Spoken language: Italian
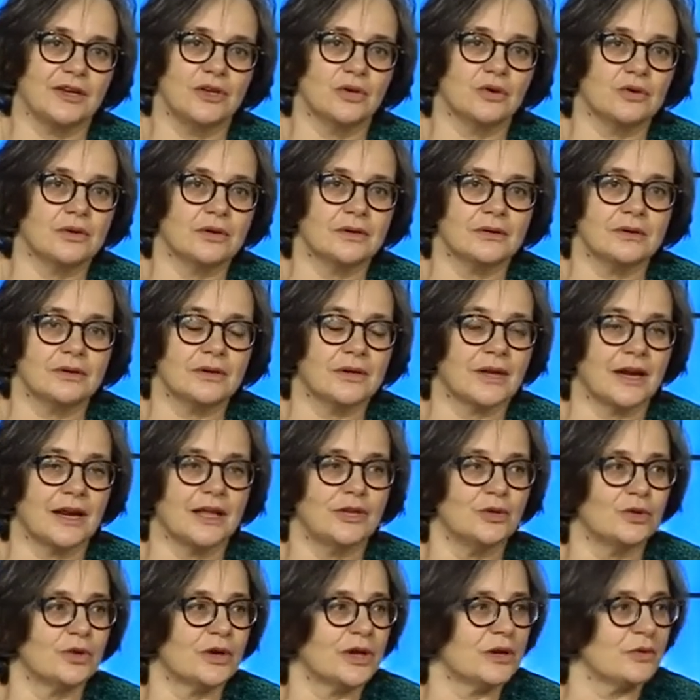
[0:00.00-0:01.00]
Io certo.
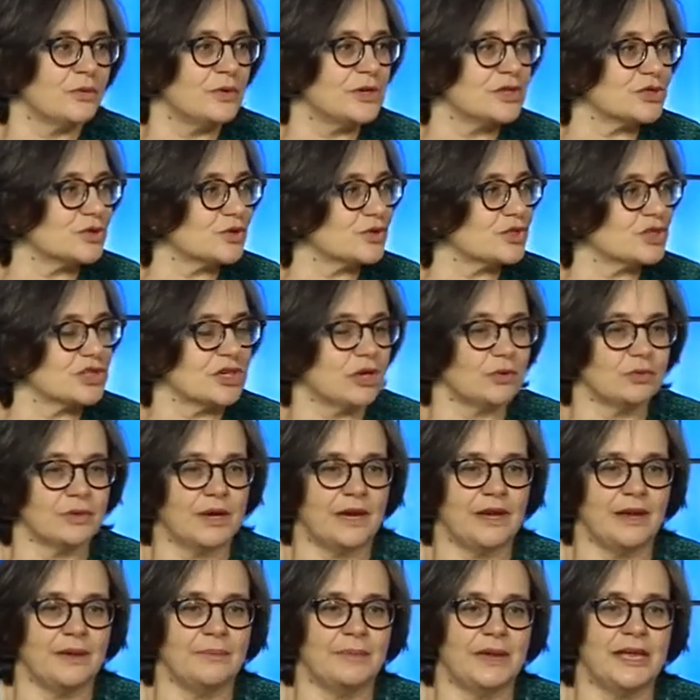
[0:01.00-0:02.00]
credo che questo sia un
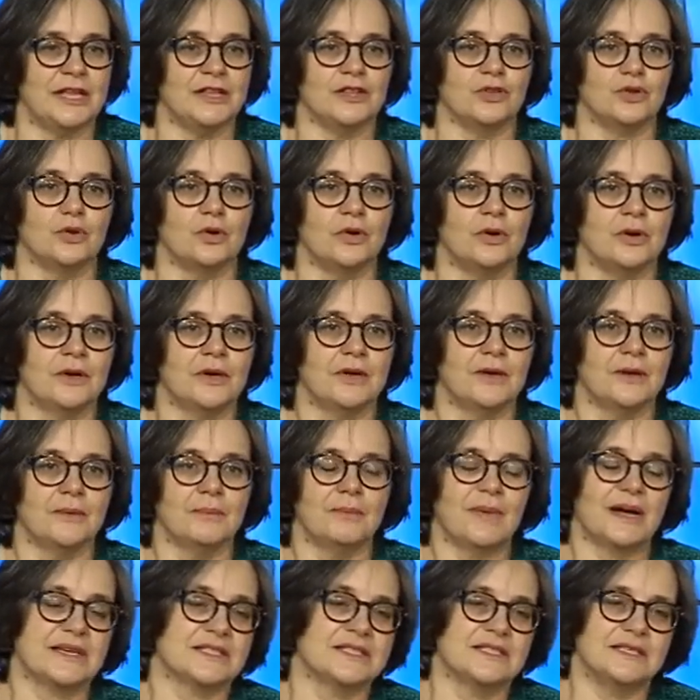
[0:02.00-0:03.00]
elemento
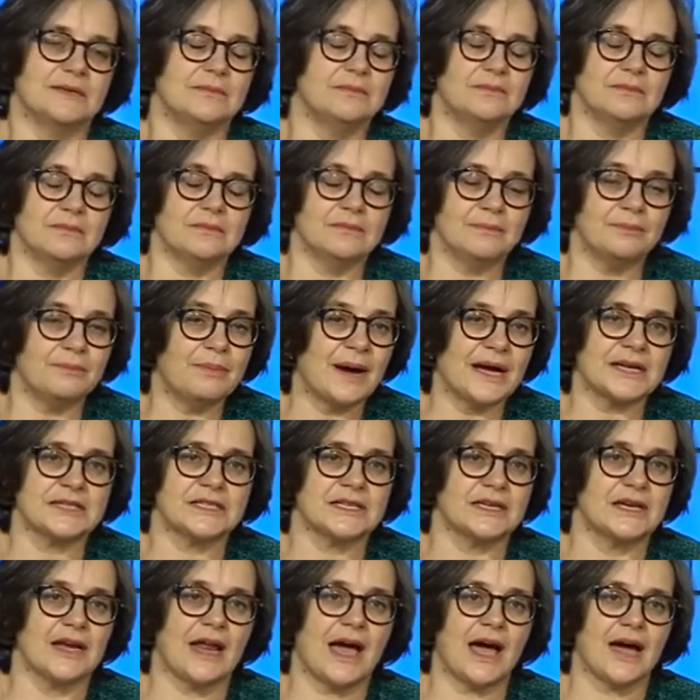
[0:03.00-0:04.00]
basi
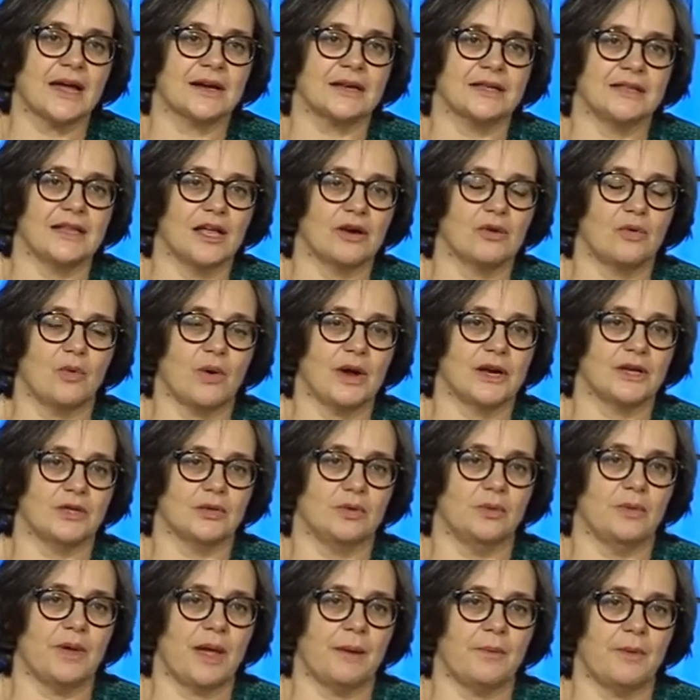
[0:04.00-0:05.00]
basilare dal quale
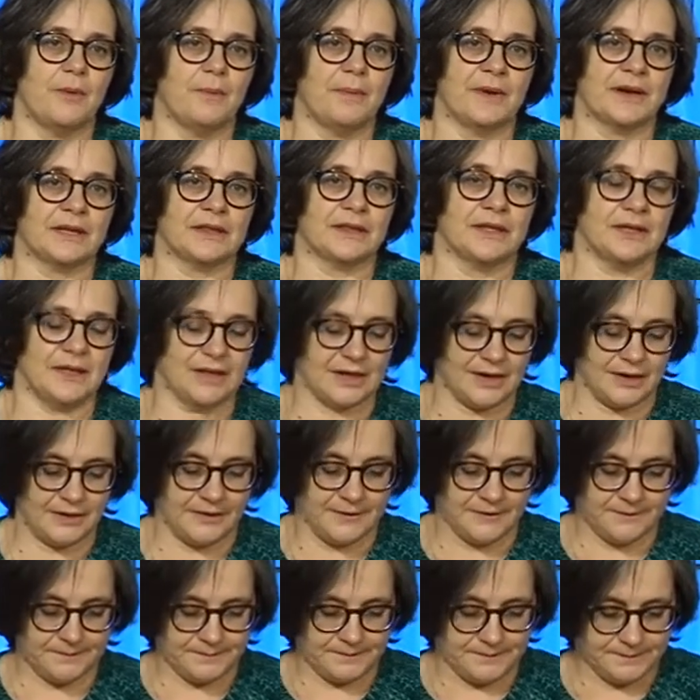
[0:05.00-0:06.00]
dobbiamo
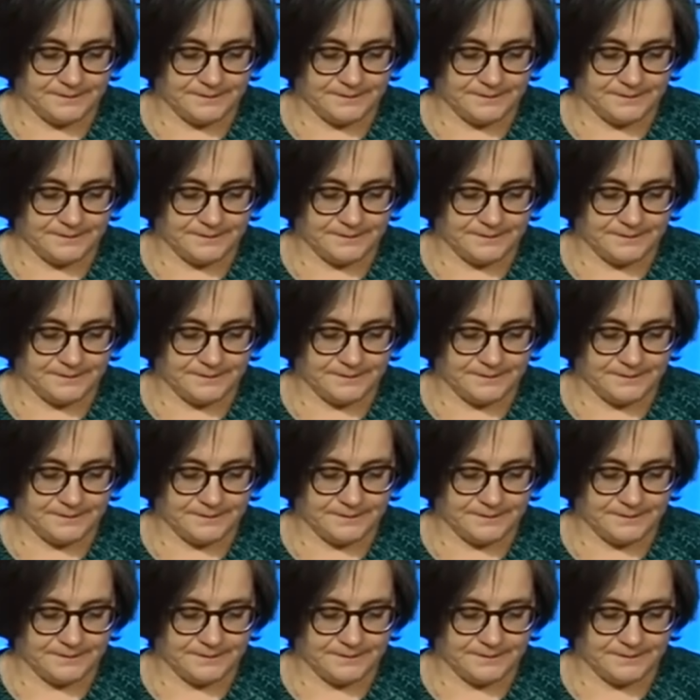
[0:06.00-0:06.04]
partire.